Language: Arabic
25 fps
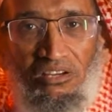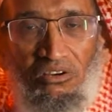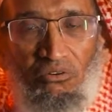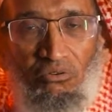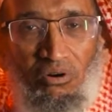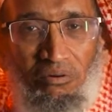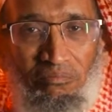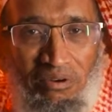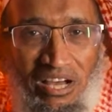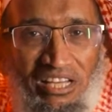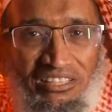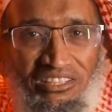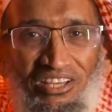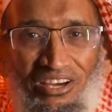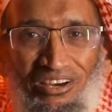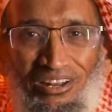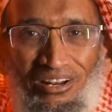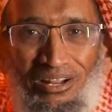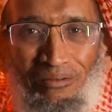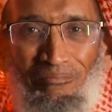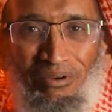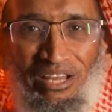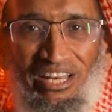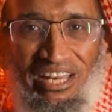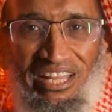وما
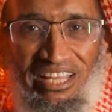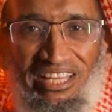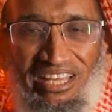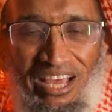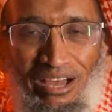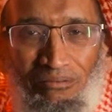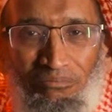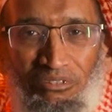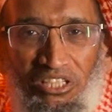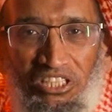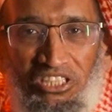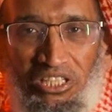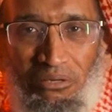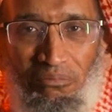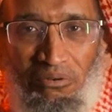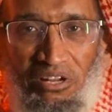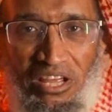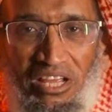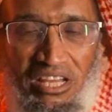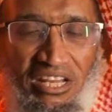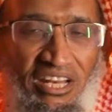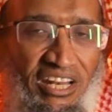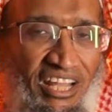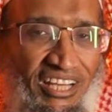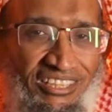تقرب إلي عبدي شبرا
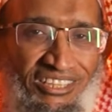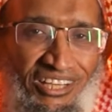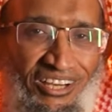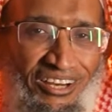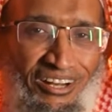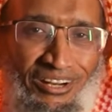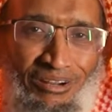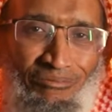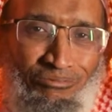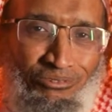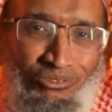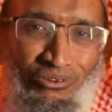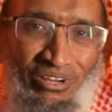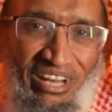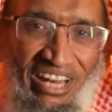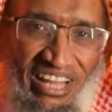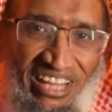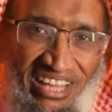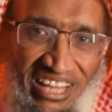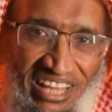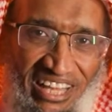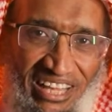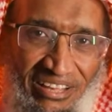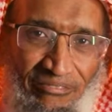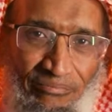إلا تقربت
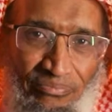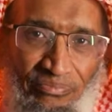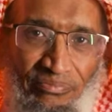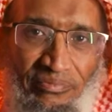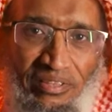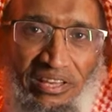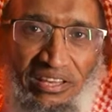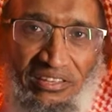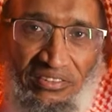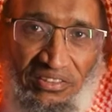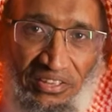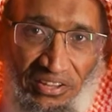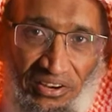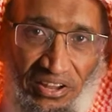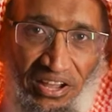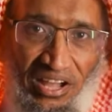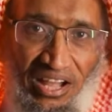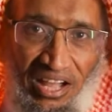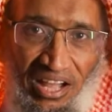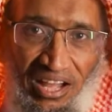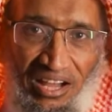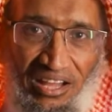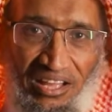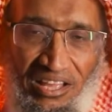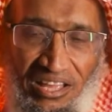إليه
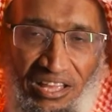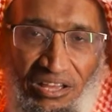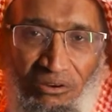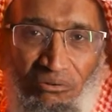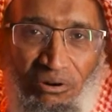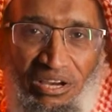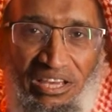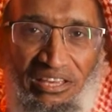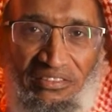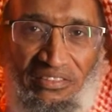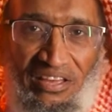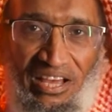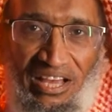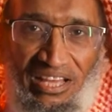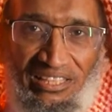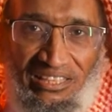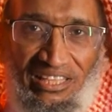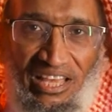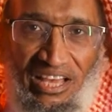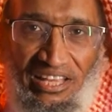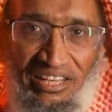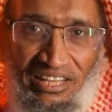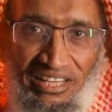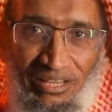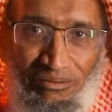ذراء وإذا
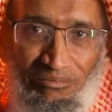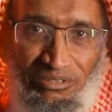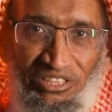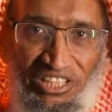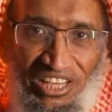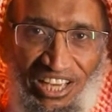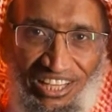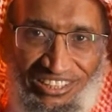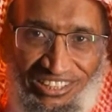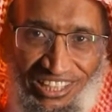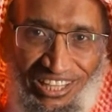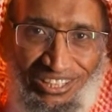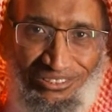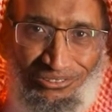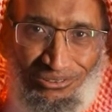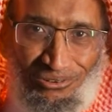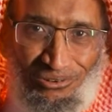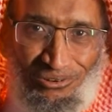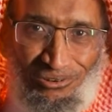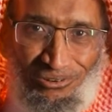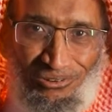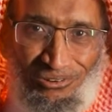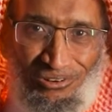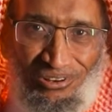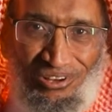أتاني يمشي
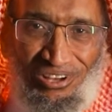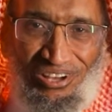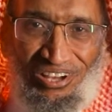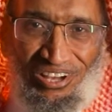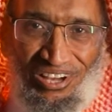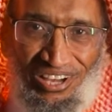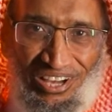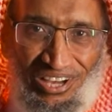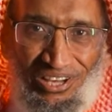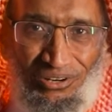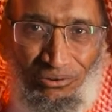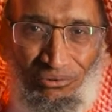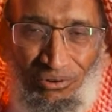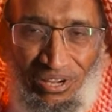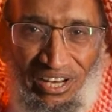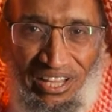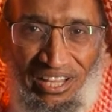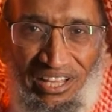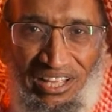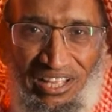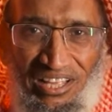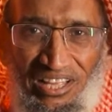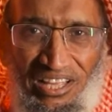أتيته هرولة